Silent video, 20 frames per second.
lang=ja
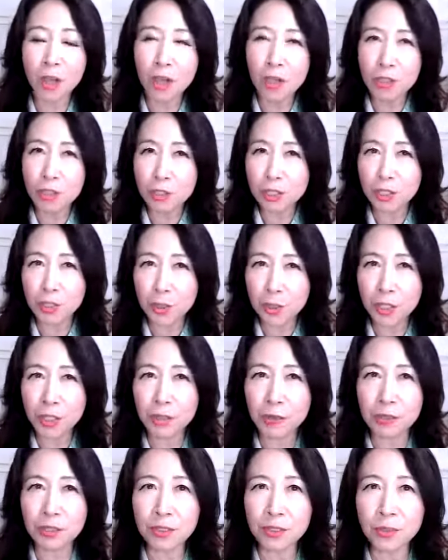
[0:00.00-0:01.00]

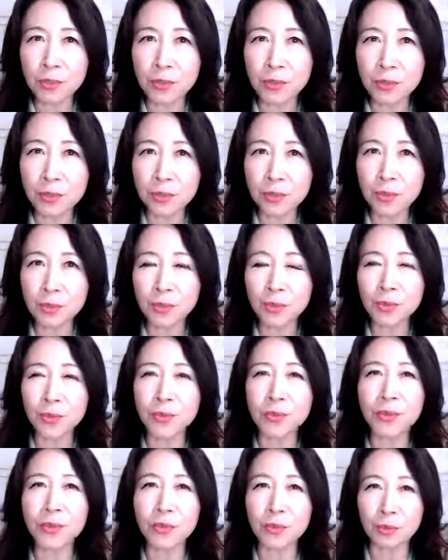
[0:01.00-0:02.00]
ストイックにそれをすること
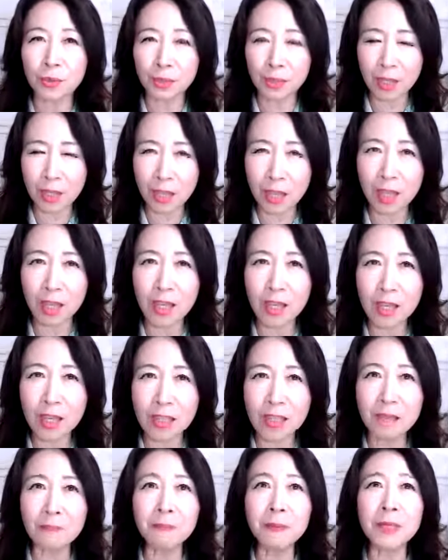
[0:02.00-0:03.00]
によって、
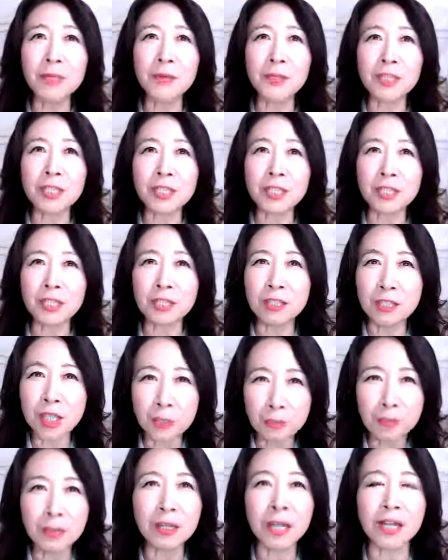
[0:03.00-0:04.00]
やっぱり私、
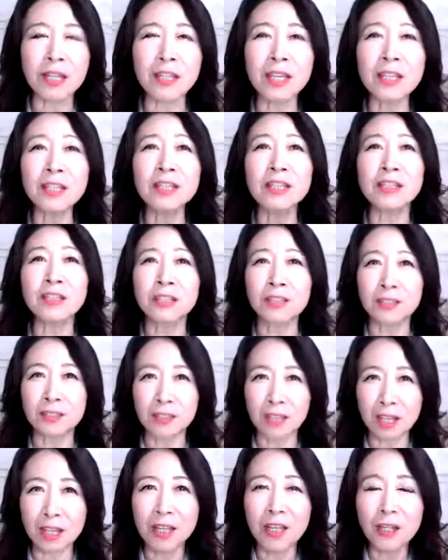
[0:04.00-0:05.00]
デブが嫌なんです
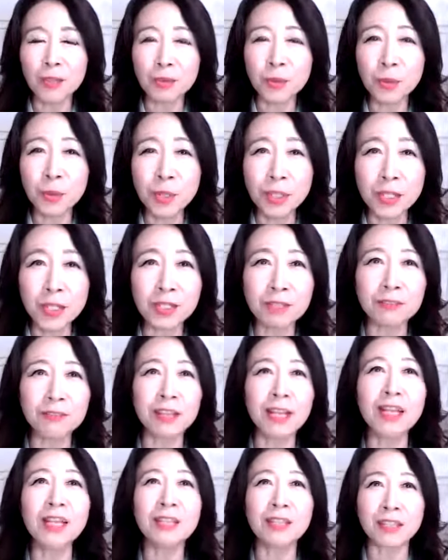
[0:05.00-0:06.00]
ね。太りたく
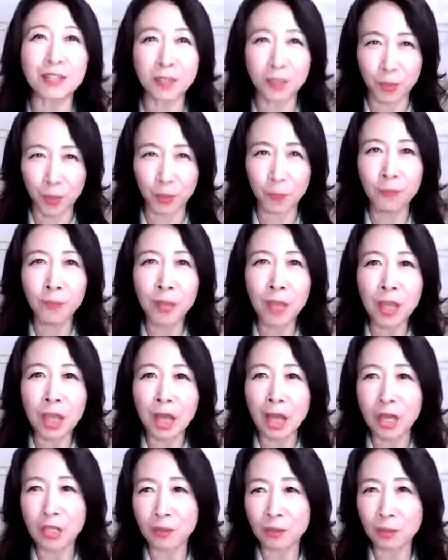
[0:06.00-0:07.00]
ないんですよ。
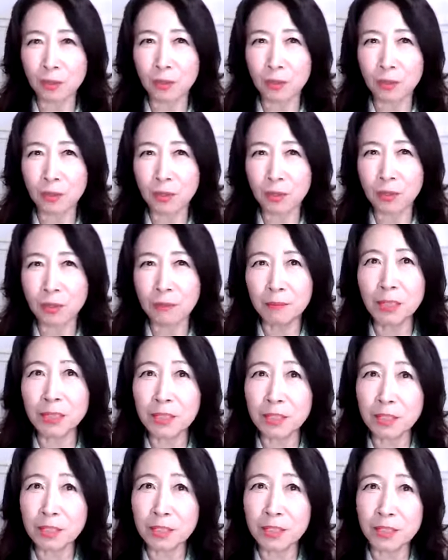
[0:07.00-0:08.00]
あの、まあ、
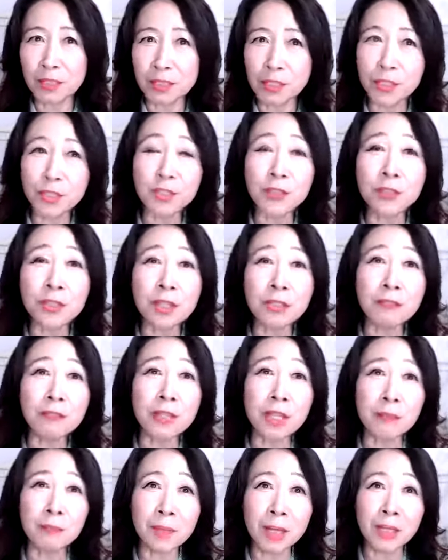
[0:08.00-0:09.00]
にじゅうねんぐ
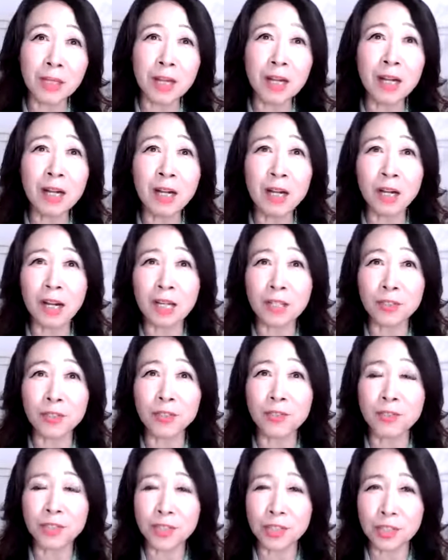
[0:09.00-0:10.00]
らい前に母が
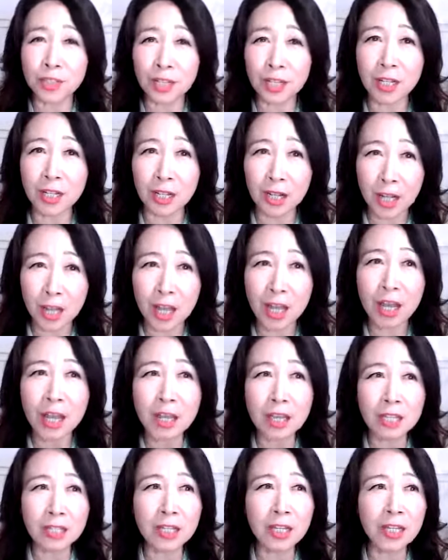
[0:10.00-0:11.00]
急死してから、
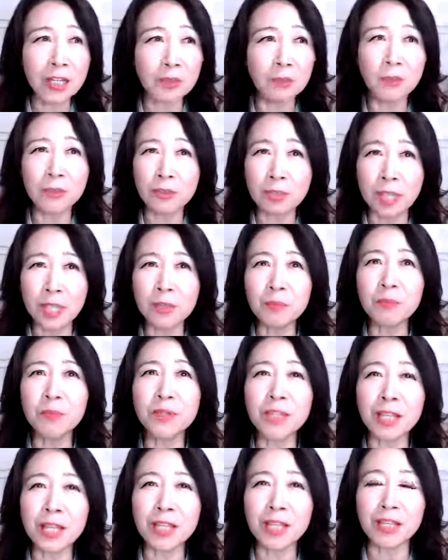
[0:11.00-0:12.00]
なんかもう何も
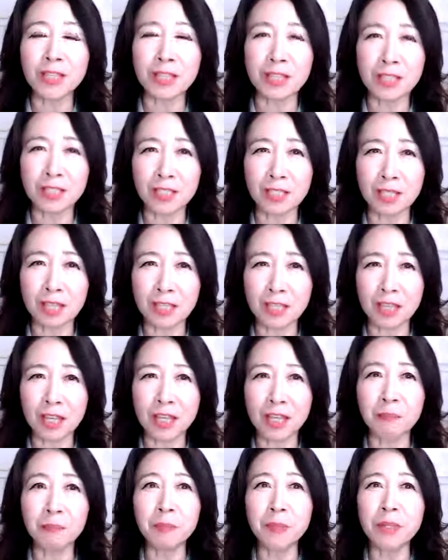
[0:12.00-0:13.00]
嫌になっちゃって、
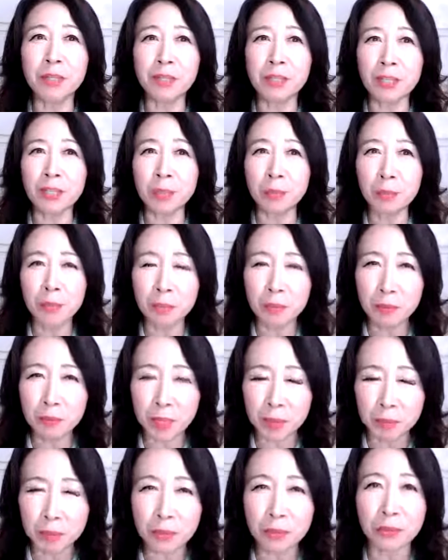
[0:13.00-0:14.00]
やっぱり
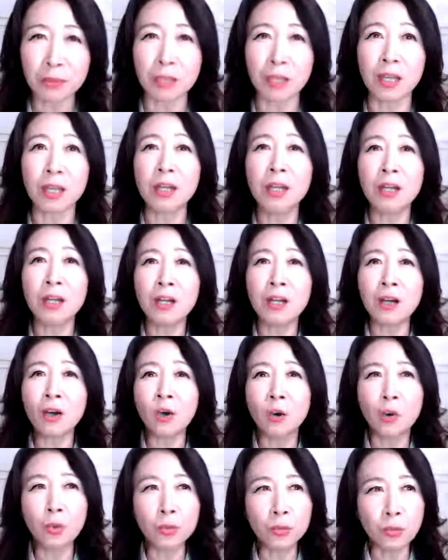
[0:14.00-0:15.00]
デブデブデブって、
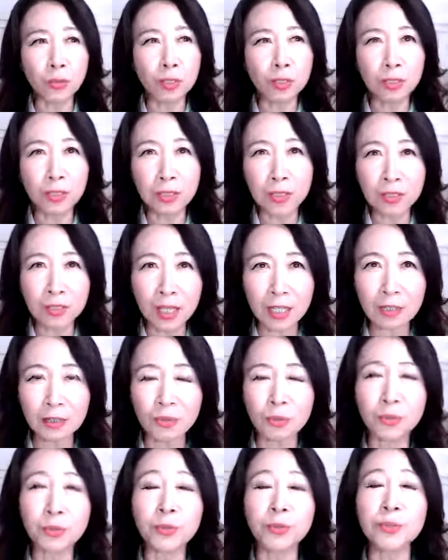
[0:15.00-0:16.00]
本当にダダダッ
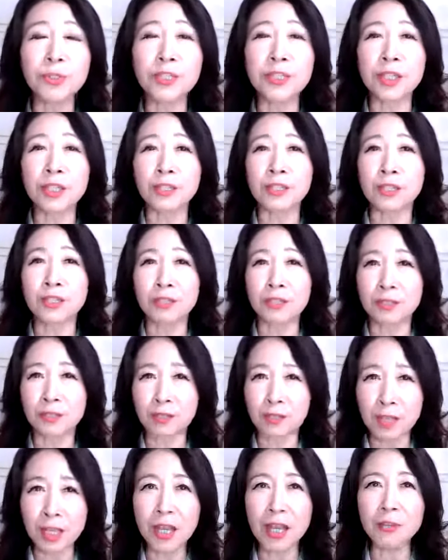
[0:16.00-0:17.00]
と太っちゃったんです
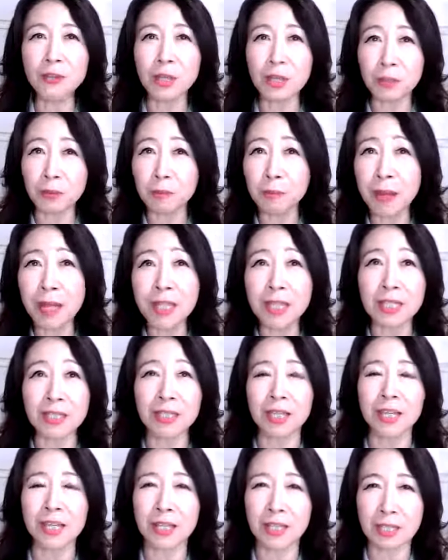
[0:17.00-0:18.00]
よね。あとあのパン屋
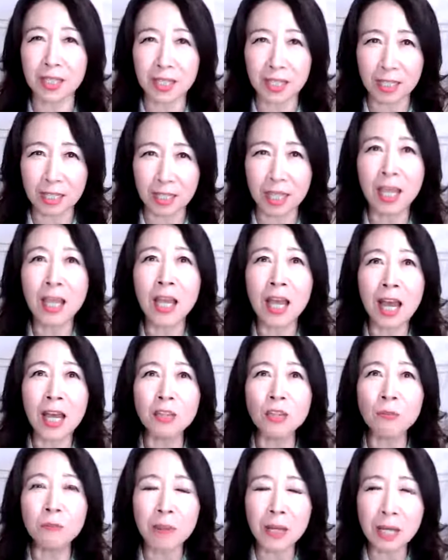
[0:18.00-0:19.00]
さんができて、あ
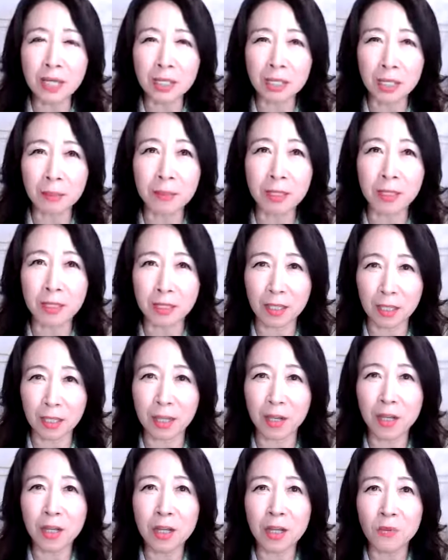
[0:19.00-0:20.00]
のパン食べてた
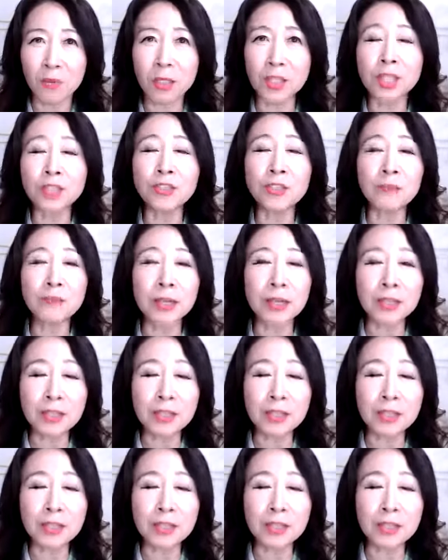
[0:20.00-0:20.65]
ら、私の場合